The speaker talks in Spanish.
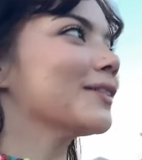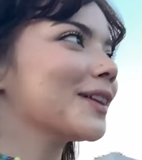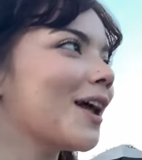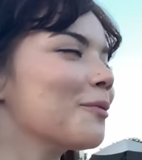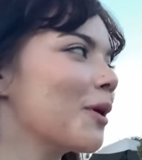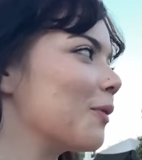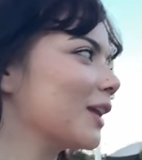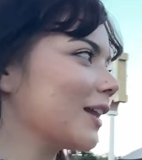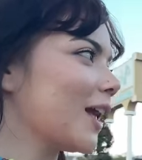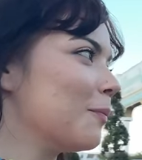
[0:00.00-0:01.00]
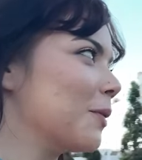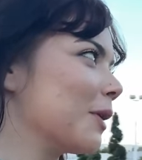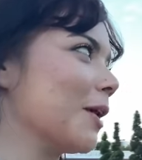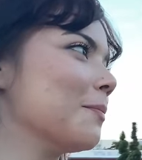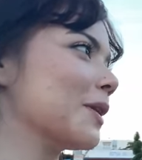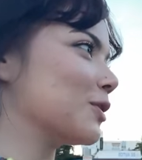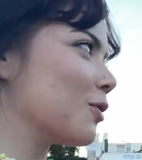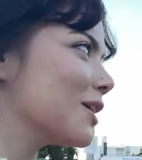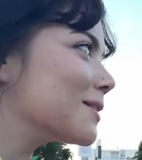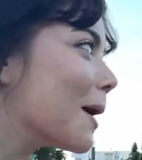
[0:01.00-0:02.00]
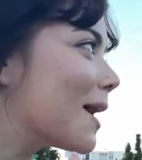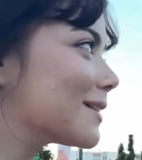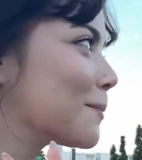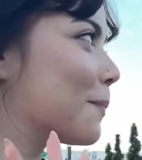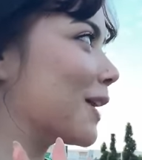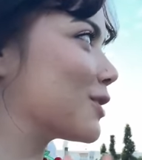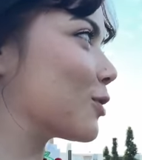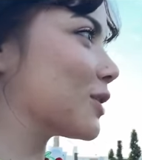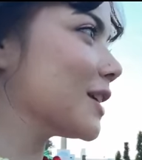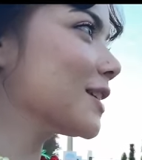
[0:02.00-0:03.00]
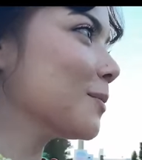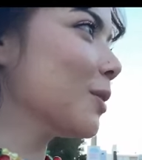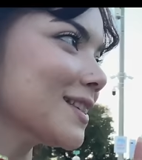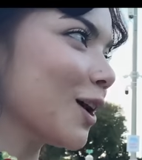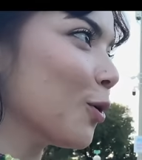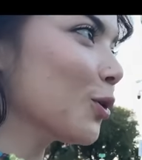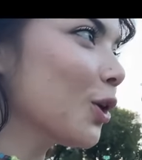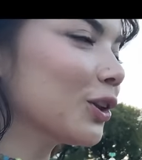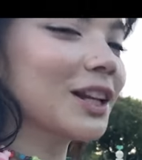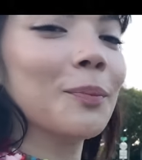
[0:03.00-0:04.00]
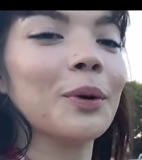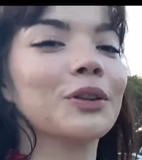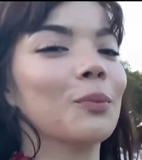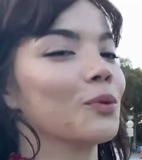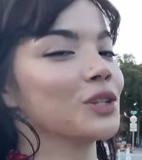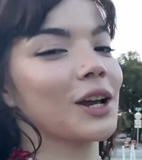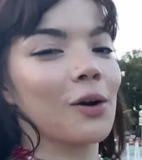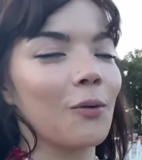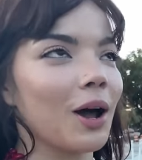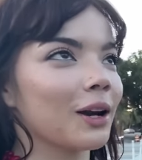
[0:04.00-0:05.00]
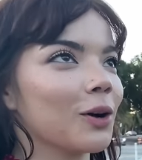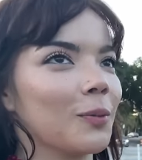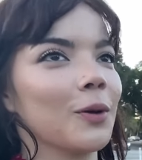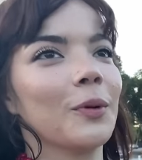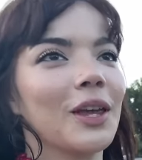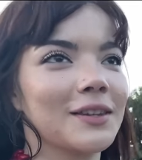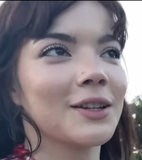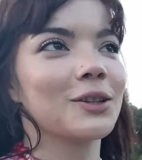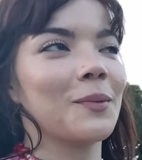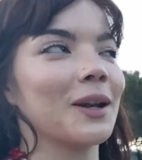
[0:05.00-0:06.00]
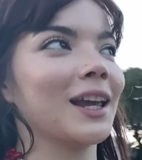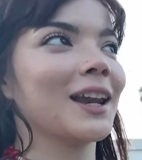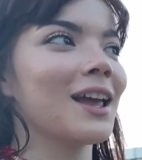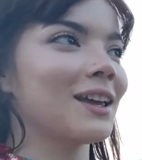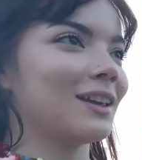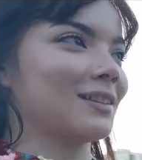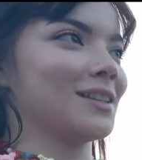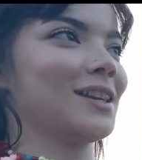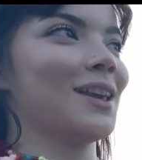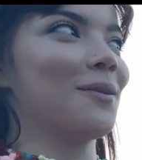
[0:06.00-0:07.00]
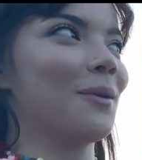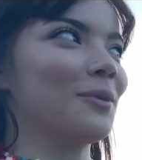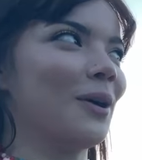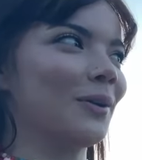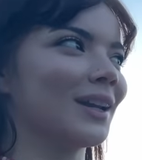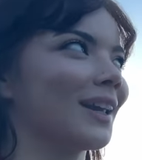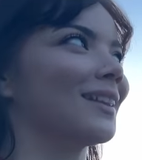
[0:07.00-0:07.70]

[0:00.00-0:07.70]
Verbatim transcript: a entrar, voy a ver qué tal. Primeras impresiones, es preciosísimo. Segundo, tienen puesto música cubana como no podía ser de otra manera, así que vamos a ver qué